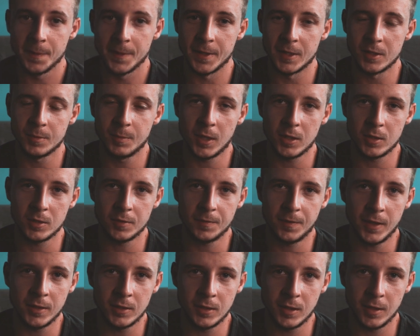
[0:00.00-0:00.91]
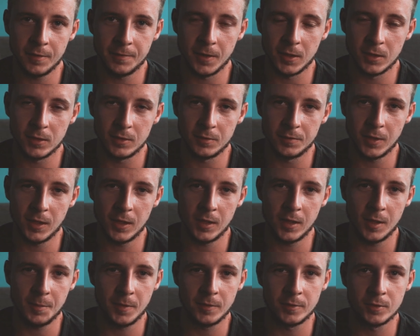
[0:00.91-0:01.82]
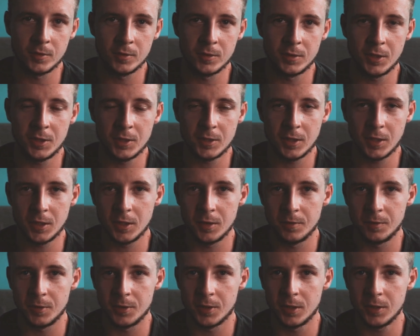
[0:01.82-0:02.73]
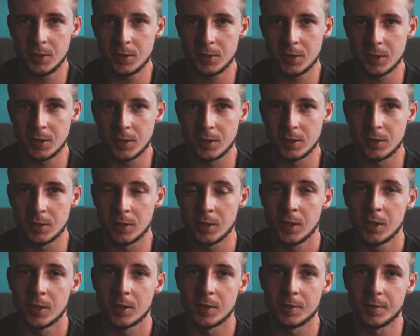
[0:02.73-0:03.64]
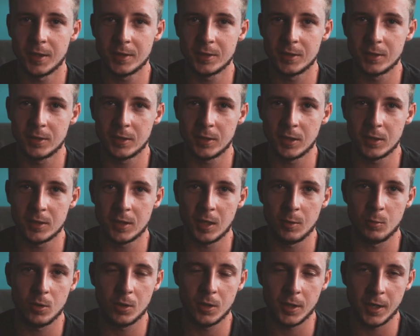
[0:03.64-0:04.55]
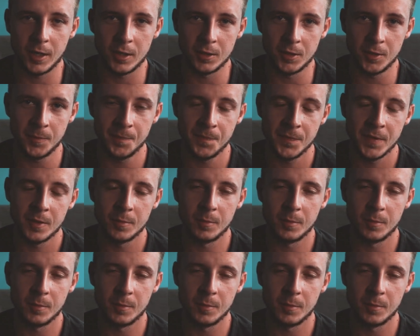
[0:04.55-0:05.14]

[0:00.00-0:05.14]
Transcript: To jest bardzo fajny efekt i wiele na pewno zdjęć takich widzieliście, kiedy gwiazdy zataczały okręgi.